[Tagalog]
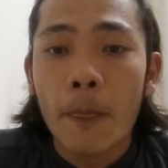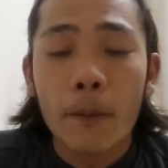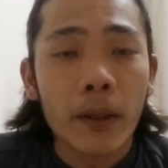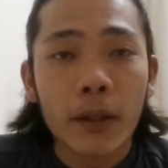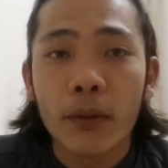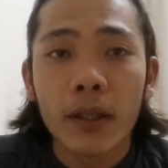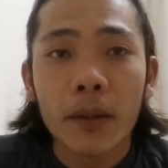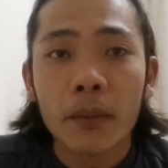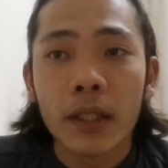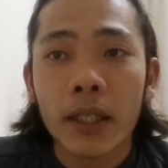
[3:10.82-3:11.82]
wag na wag
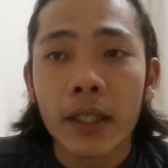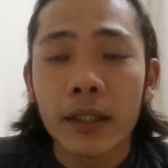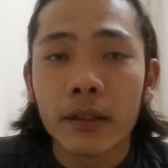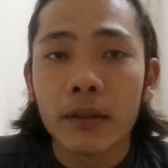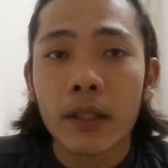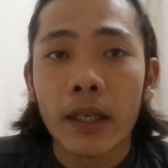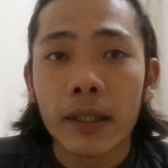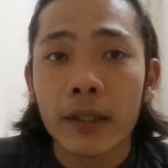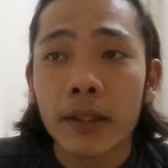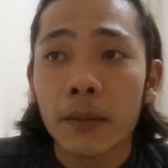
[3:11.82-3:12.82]
kang mag-hike
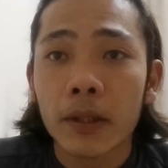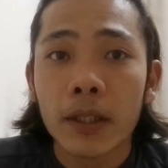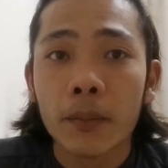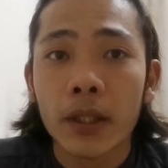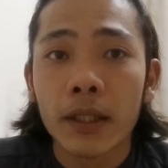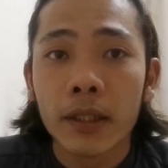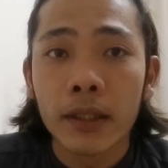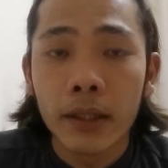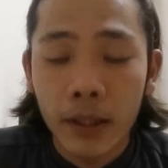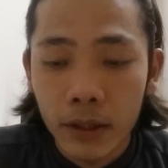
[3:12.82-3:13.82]
hike kasi ibig sabihin
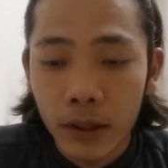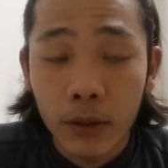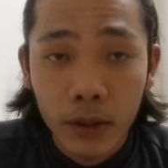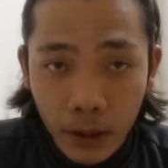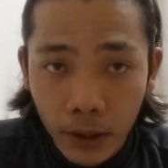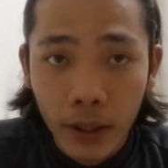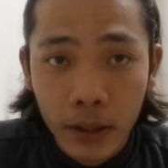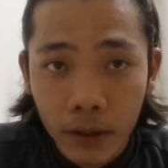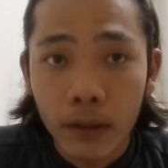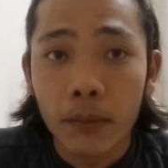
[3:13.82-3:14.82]
yes yes
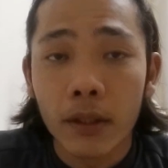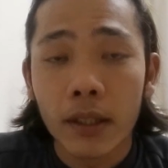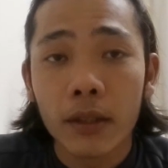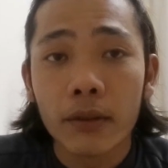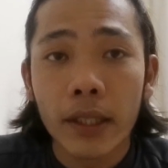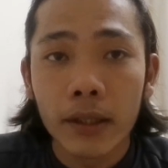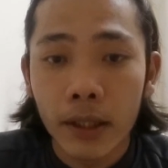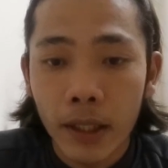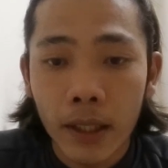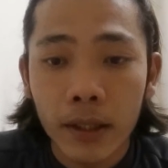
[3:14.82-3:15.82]
yes parang ganun
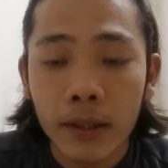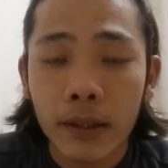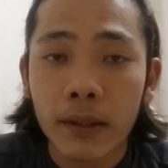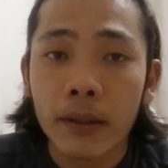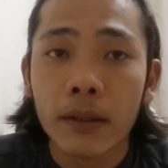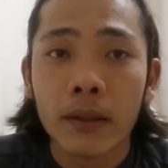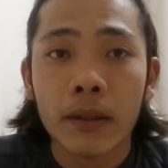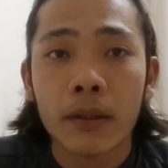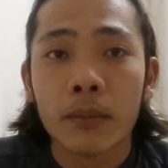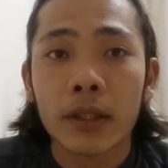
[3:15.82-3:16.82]
naintindihan
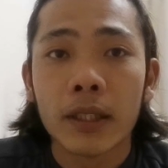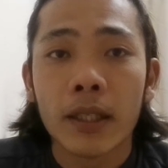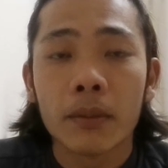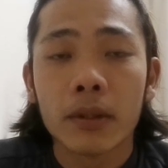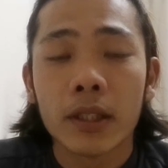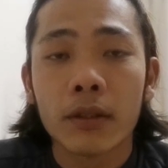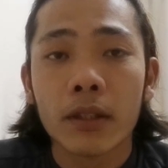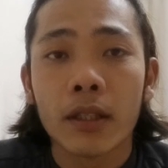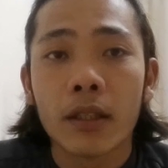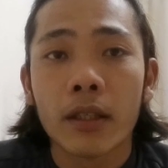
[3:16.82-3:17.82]
pag sinabi sa'yo
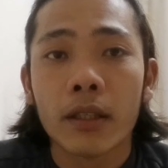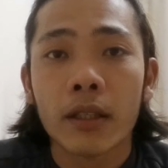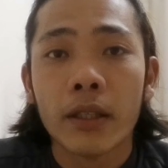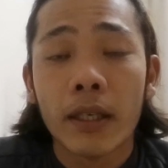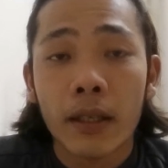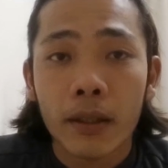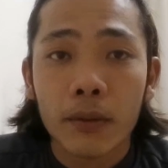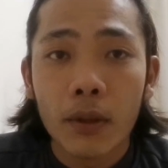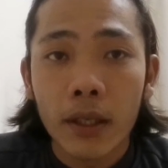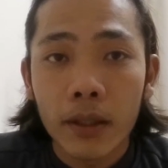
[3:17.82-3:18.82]
na
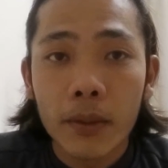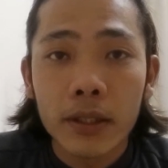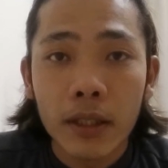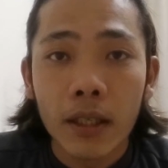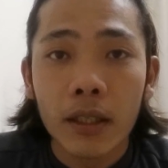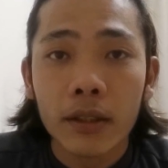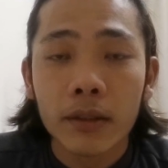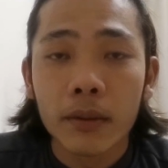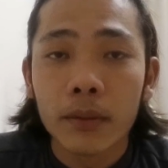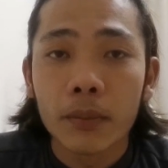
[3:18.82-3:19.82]
wakarimas ka
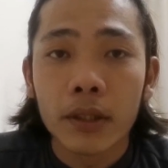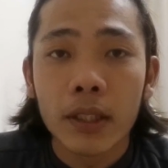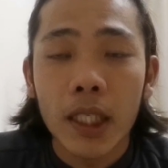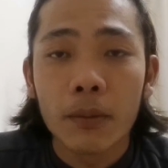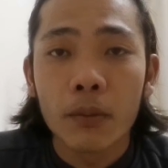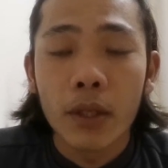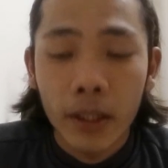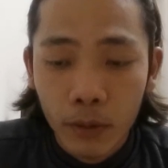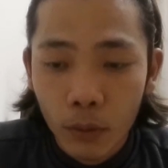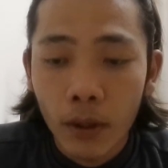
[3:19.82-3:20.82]
pag sinabi mo
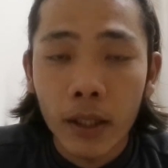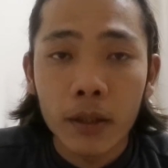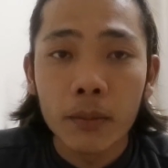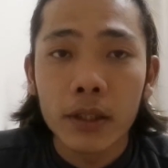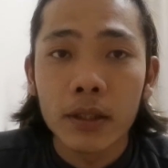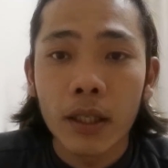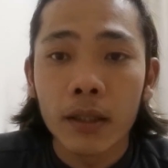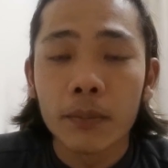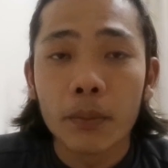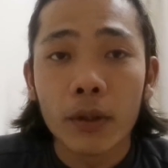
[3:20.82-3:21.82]
hi wakarimas ta
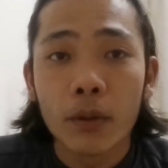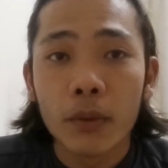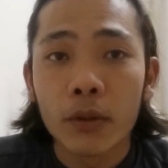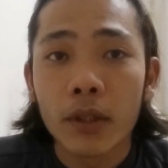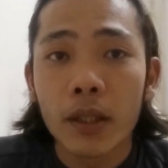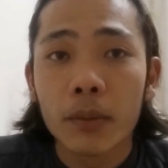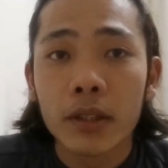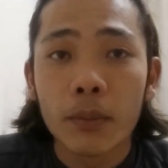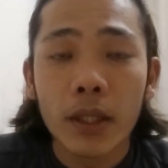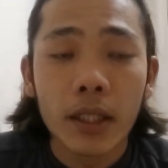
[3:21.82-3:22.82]
pag gumanon ka ibig
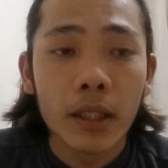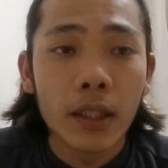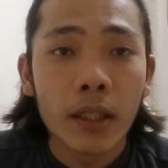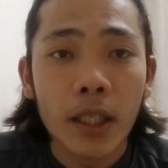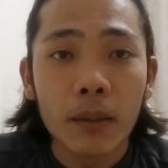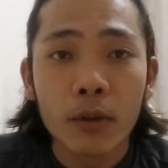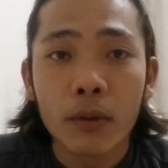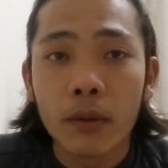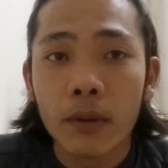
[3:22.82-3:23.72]
sabihin naintindihan mo